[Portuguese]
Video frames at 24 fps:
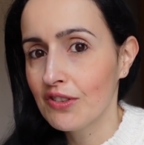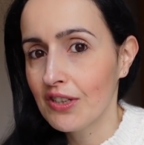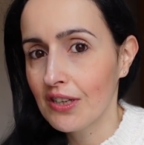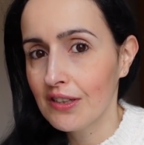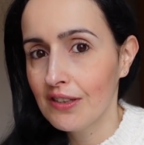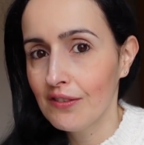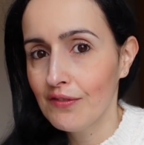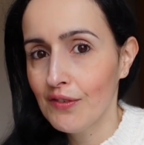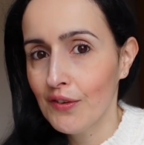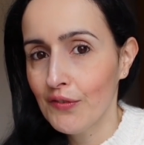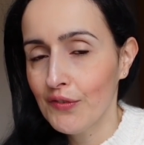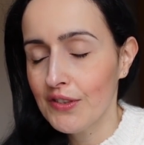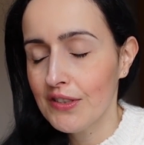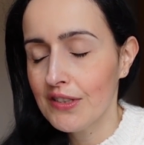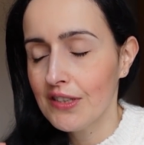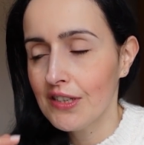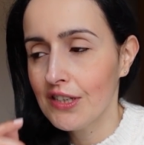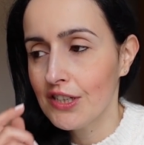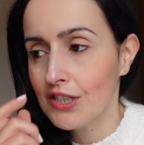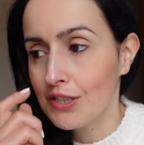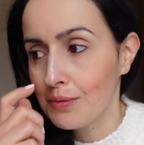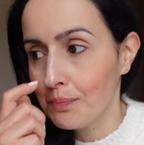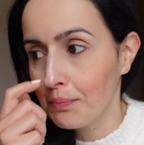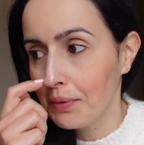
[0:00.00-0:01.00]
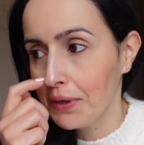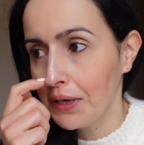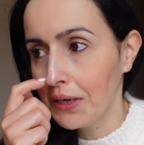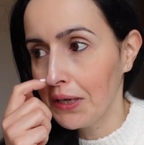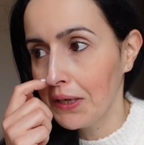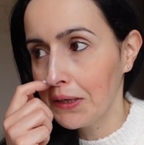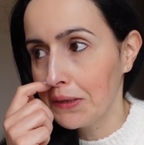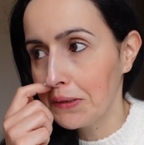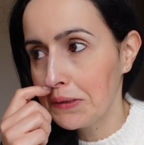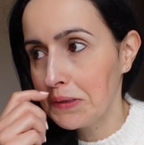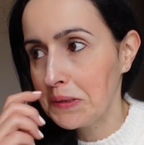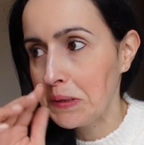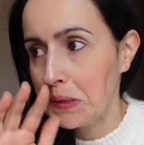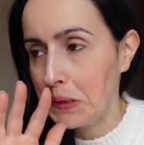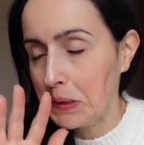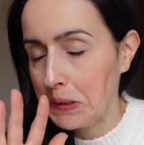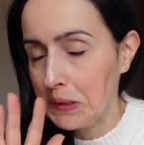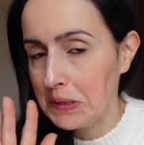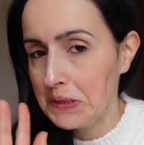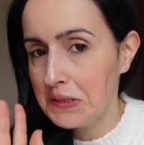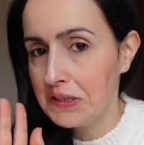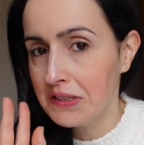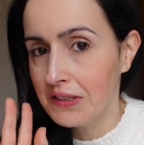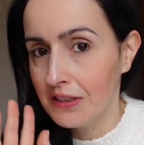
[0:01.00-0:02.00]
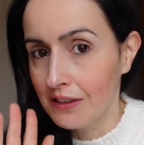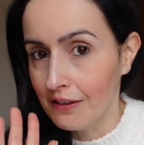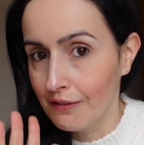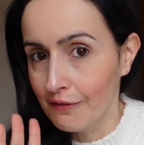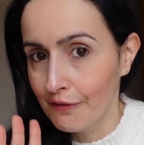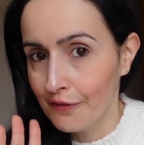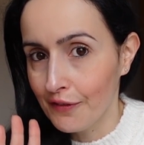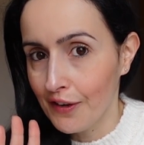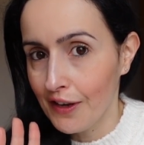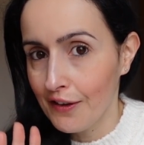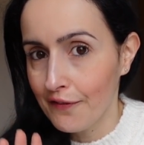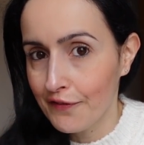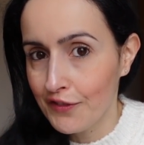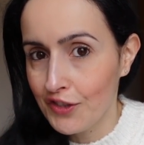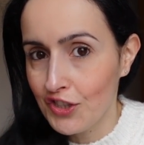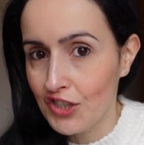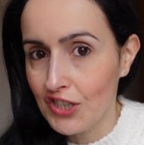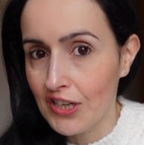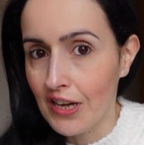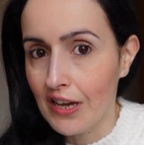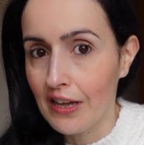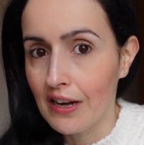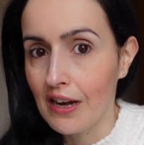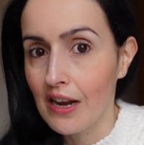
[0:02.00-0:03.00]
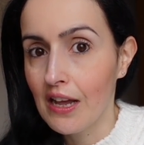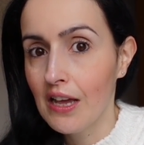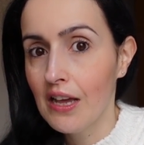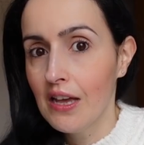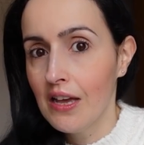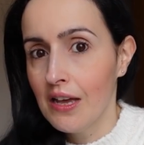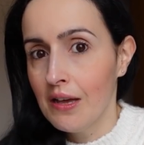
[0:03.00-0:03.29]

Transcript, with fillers: Já estive a fazer a experiência e sim, vai fechar